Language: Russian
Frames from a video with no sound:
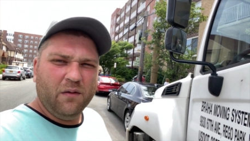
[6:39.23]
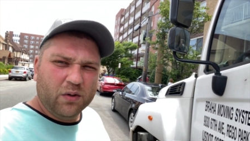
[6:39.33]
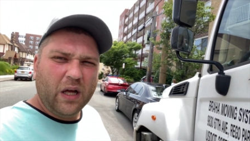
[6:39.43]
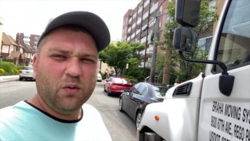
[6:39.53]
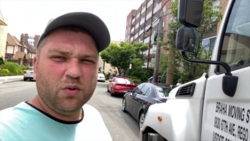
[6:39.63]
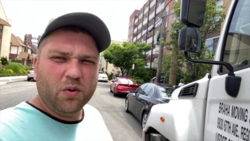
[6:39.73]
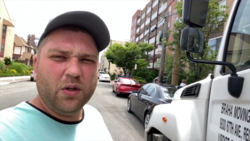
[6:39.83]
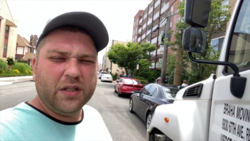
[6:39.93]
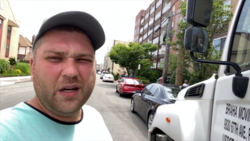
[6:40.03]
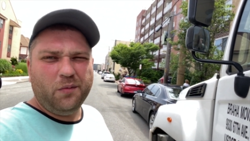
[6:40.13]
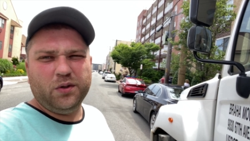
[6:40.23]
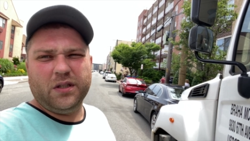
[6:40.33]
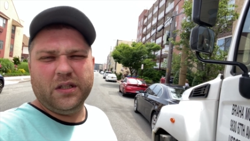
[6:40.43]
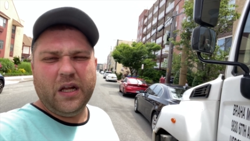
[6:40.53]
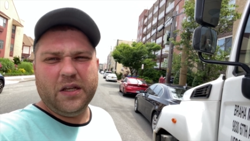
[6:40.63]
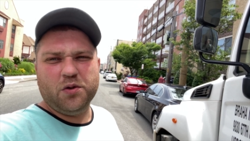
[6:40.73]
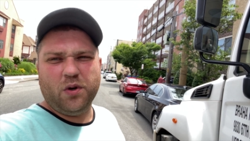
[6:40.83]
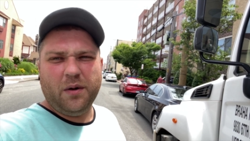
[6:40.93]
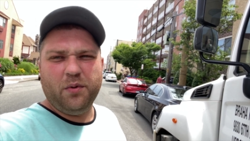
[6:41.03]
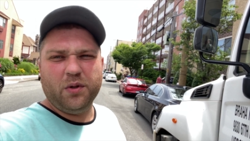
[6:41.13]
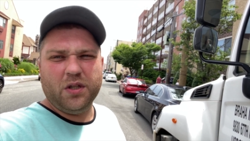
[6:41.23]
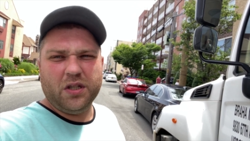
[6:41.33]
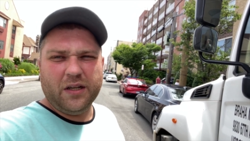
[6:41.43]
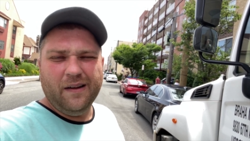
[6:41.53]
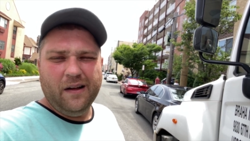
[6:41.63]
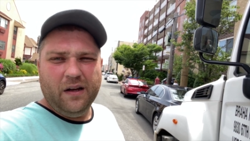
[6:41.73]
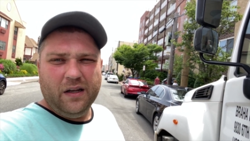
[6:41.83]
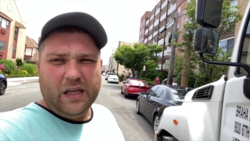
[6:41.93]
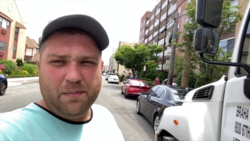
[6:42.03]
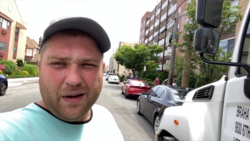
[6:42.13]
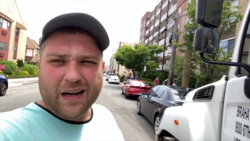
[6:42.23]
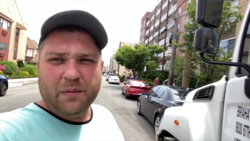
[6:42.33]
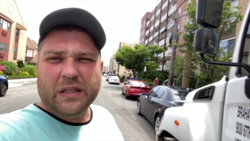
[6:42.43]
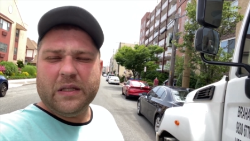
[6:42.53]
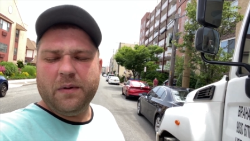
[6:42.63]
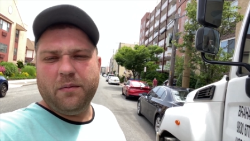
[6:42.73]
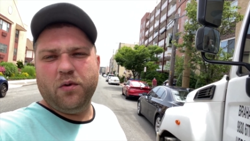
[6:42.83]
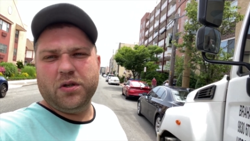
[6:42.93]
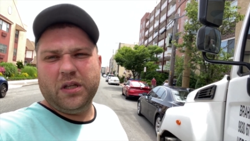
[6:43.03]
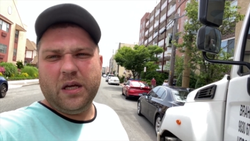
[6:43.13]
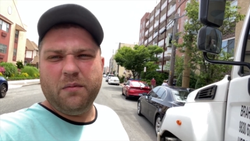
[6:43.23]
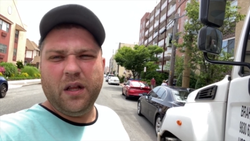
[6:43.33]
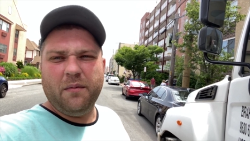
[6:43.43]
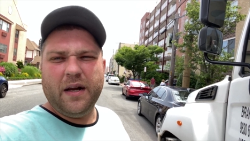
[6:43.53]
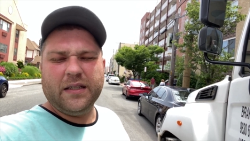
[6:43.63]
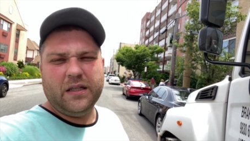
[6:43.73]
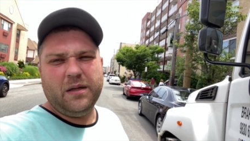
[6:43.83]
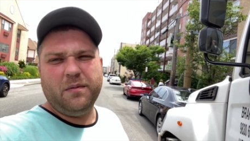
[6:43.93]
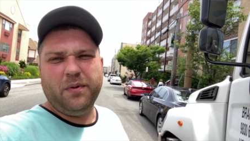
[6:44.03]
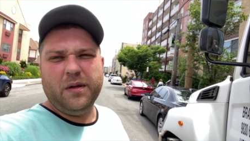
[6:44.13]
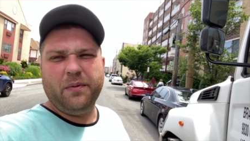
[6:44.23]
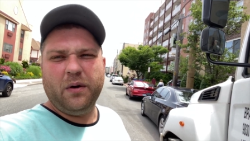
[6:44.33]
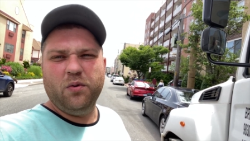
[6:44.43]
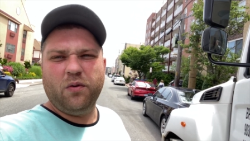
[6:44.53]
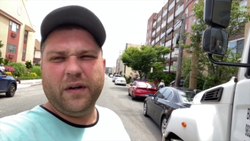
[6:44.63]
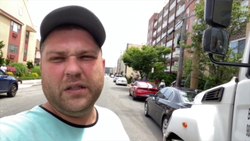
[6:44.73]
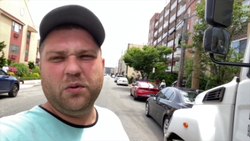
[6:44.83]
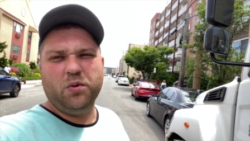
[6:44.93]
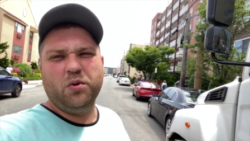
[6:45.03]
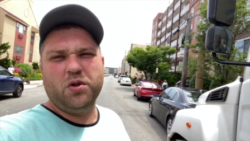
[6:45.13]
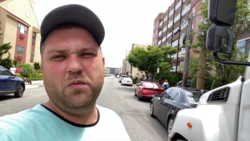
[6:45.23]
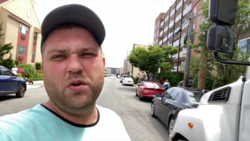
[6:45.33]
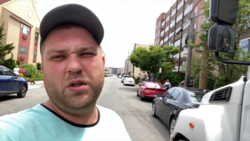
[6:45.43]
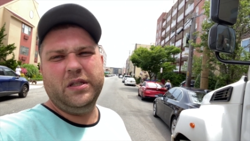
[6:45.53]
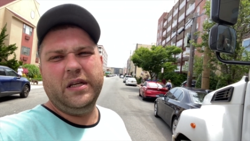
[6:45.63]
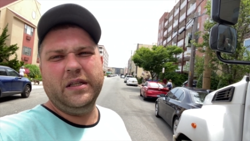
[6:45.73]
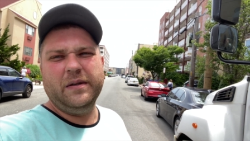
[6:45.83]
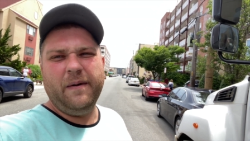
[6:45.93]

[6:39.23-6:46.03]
Вот так устроился работать за наличку, работаешь и, и прокормить себя можно, и маломальски неплохую квартирку тоже можно снять.